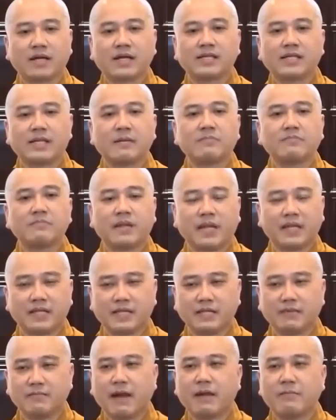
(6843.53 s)
bằng cái chấp này
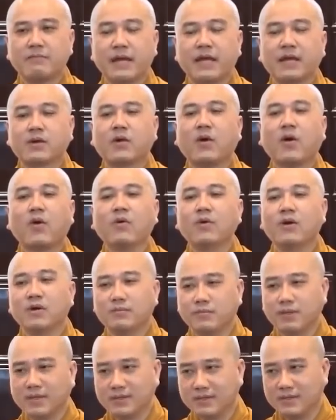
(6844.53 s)
thì ba mẹ khổ
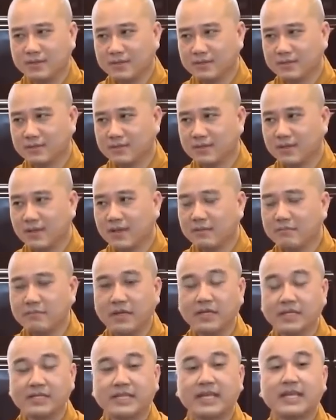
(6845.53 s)
hơn mình nữa.
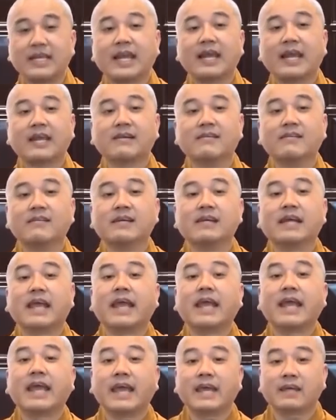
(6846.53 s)
Mình chỉ là người
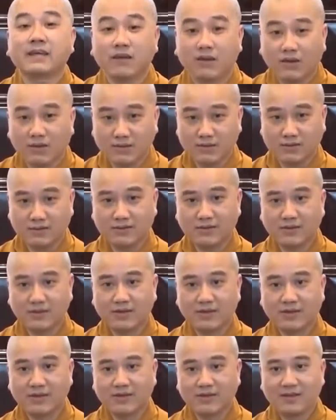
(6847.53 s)
nghe thôi,
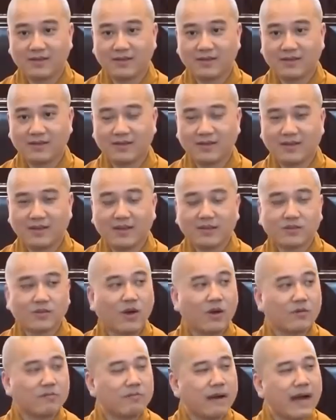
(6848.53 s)

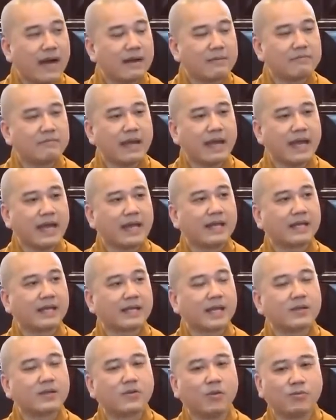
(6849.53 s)
còn ba mẹ là
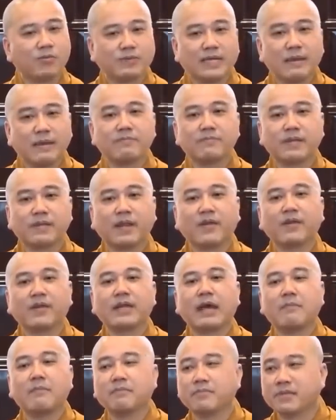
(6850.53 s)
cái cục chấp này nó
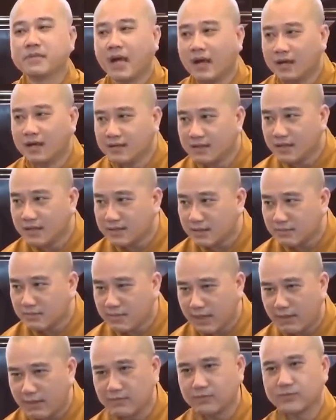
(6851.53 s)
nằm tận ở
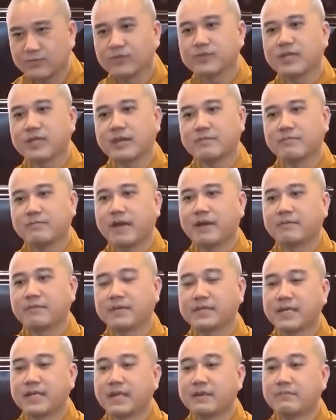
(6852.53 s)
trong lòng của cha mẹ,
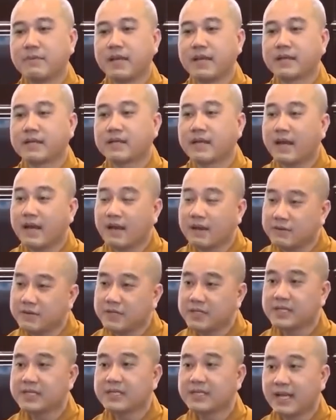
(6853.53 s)
mà cha mẹ
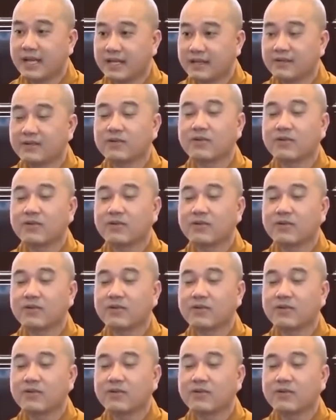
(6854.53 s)
carry cái